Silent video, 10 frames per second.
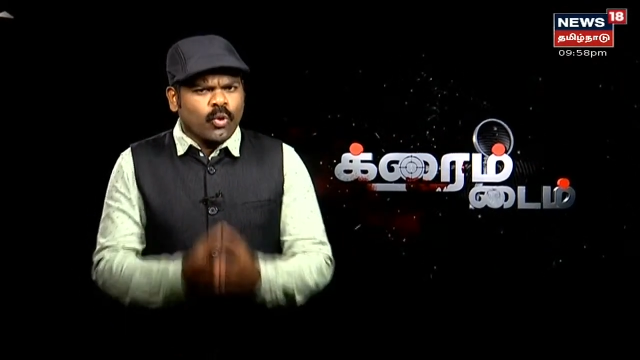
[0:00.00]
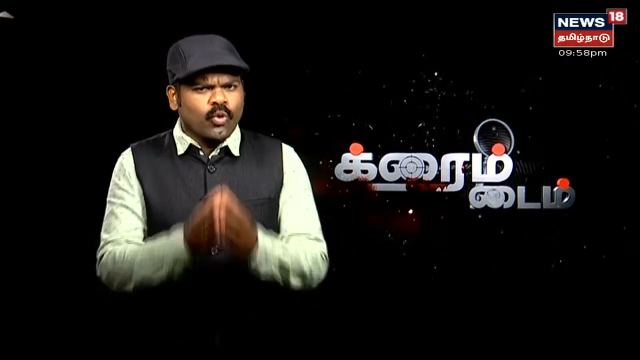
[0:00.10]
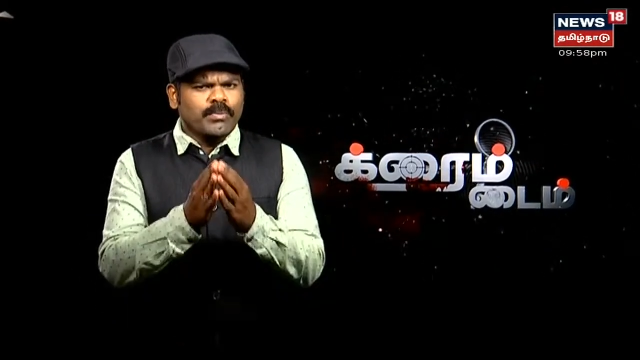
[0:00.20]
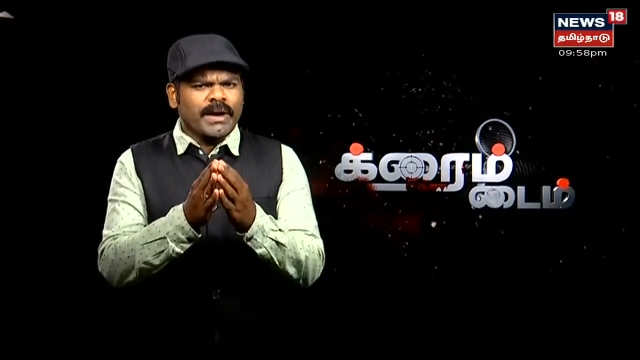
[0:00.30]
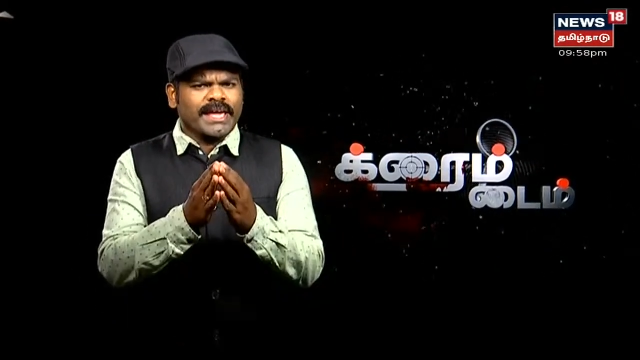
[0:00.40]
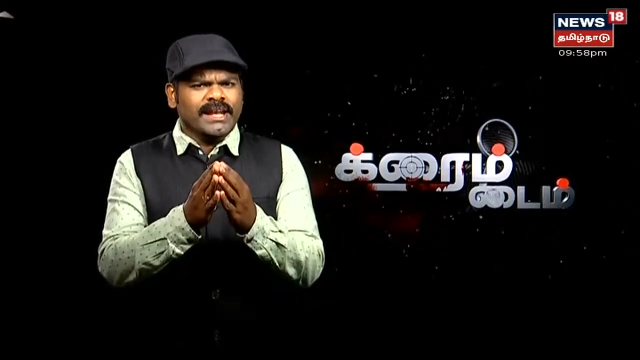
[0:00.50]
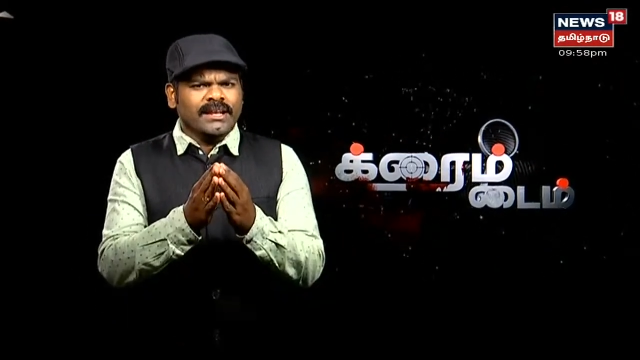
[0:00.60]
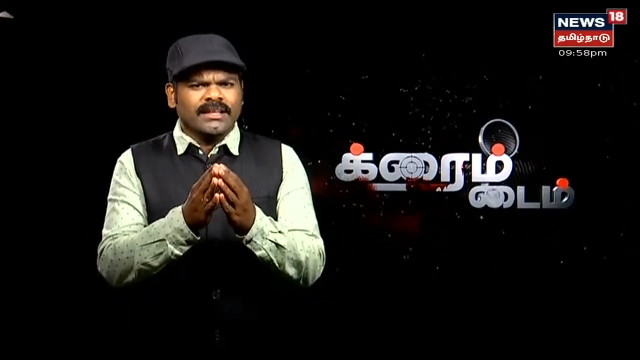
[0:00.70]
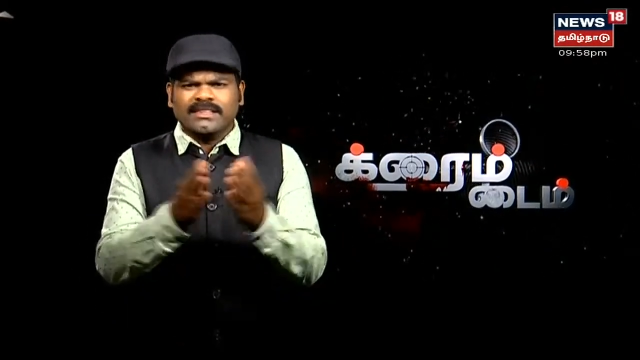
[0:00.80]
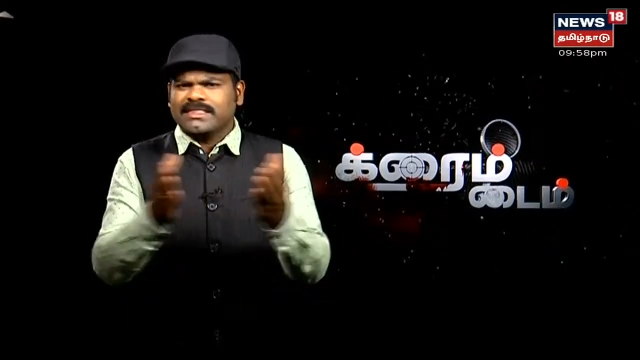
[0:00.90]
உண்மையில்
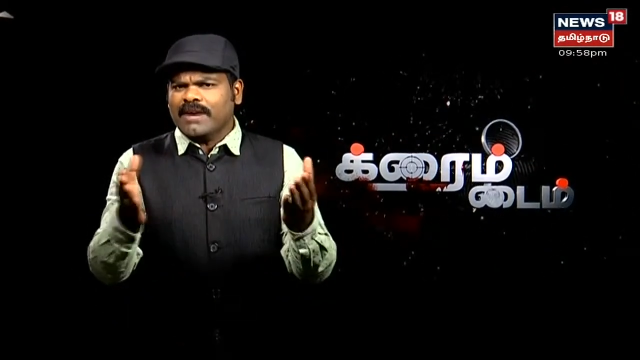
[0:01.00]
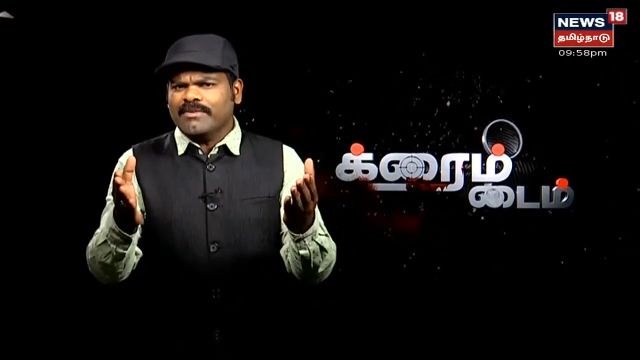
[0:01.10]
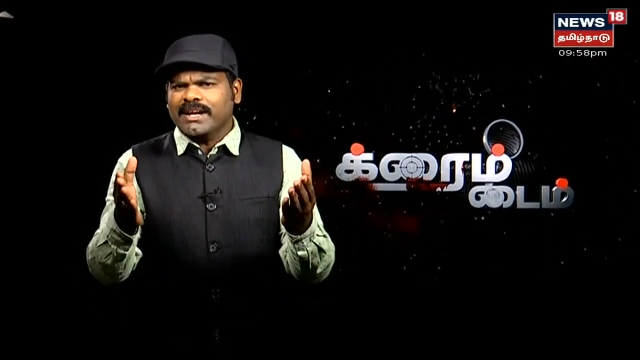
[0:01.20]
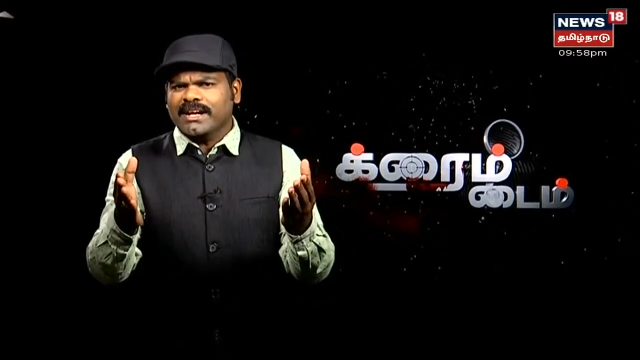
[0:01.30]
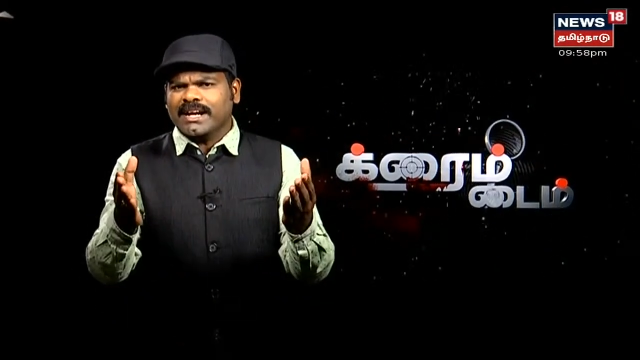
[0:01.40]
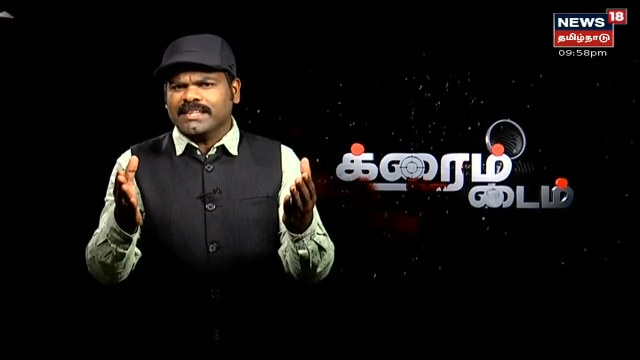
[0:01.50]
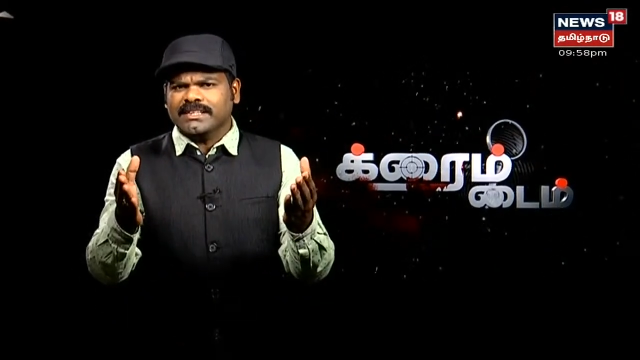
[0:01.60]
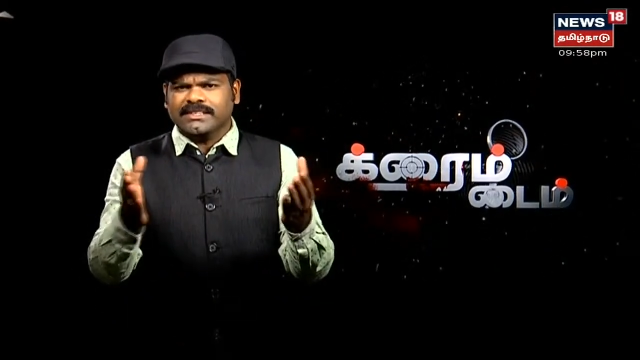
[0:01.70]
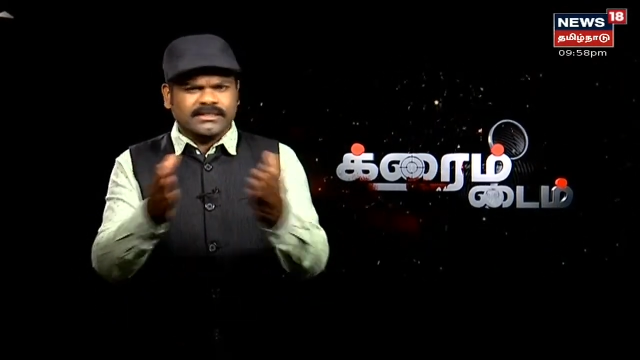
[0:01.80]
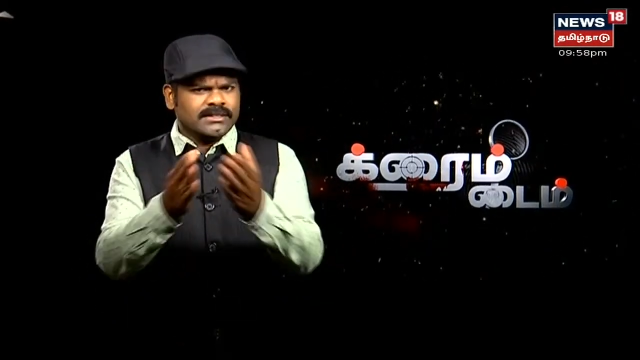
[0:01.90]
தவறு
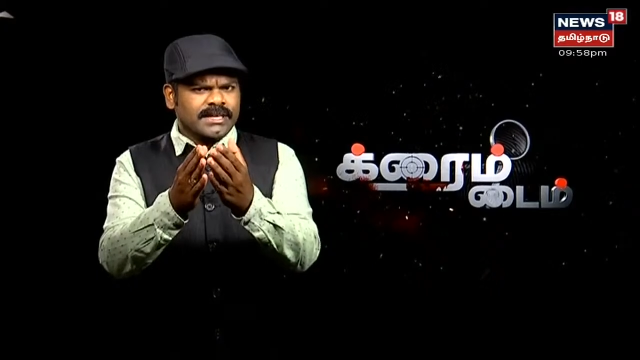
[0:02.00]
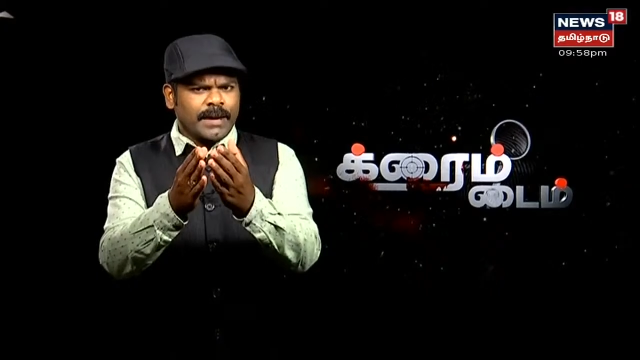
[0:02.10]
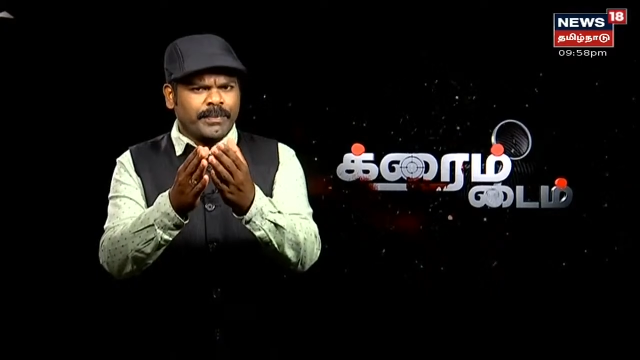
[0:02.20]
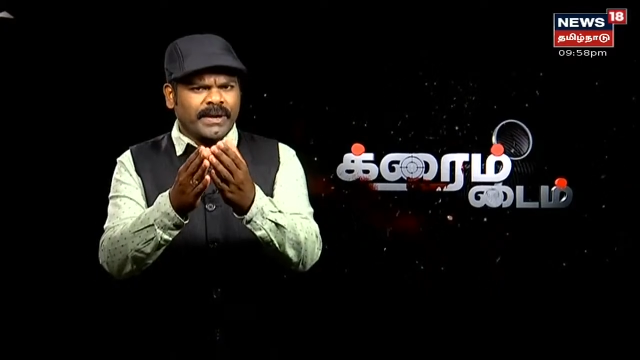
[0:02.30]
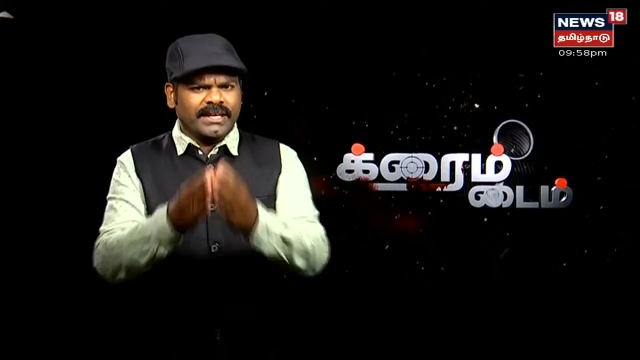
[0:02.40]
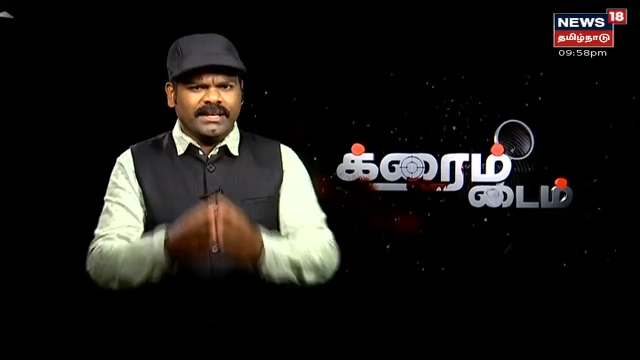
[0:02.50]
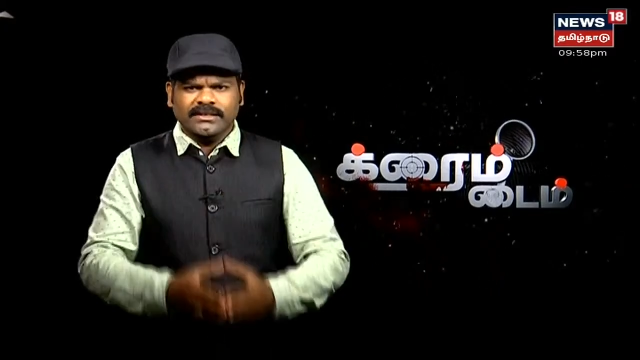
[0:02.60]
நடந்தது எப்படி